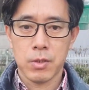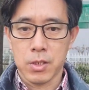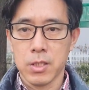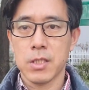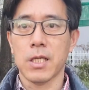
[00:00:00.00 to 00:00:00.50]

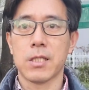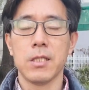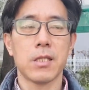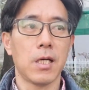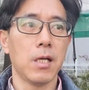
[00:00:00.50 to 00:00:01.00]
진짜
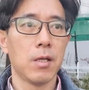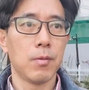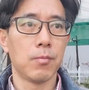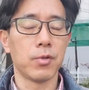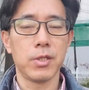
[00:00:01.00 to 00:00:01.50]
진짜
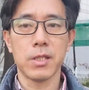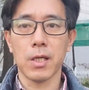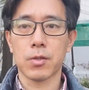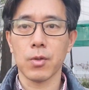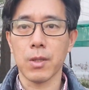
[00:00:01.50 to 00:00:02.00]

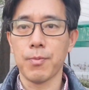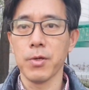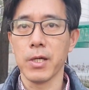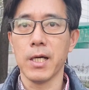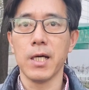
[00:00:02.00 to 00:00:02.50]
무진장
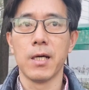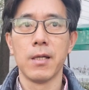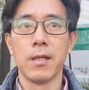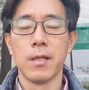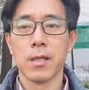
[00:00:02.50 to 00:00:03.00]
쏟아보어야
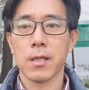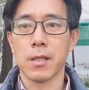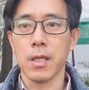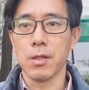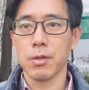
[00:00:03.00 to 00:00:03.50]

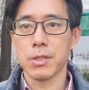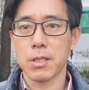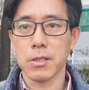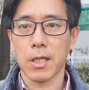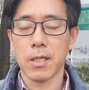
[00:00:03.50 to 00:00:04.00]
그게
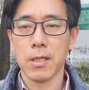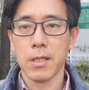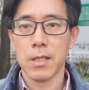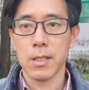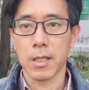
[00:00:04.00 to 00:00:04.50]
이루어질 거다
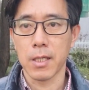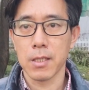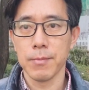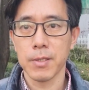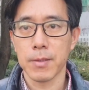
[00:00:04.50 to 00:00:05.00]

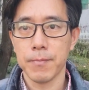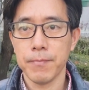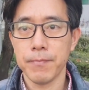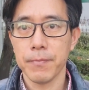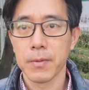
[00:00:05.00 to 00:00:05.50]
라는 겁니다
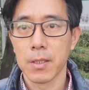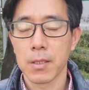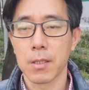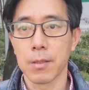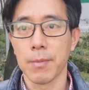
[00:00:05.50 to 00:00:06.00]

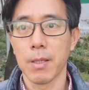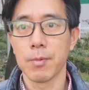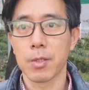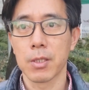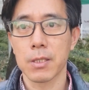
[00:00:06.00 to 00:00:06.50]
그런
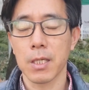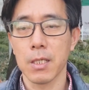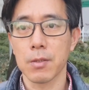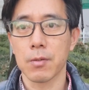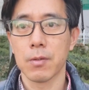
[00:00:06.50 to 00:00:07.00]
마음으로 그런
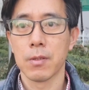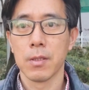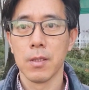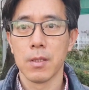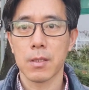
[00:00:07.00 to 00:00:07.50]
생각으로
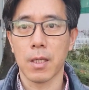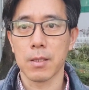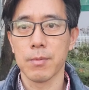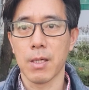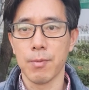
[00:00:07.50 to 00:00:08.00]

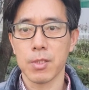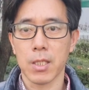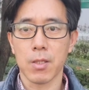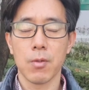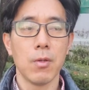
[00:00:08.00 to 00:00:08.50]
다듬어
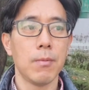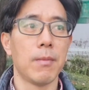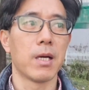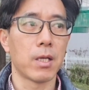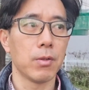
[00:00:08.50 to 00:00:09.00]
가보자 라고
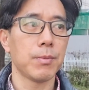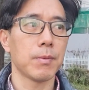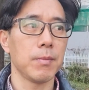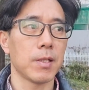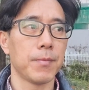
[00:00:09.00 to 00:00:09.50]
말하고
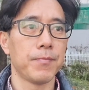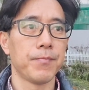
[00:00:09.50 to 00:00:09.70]
싶습니다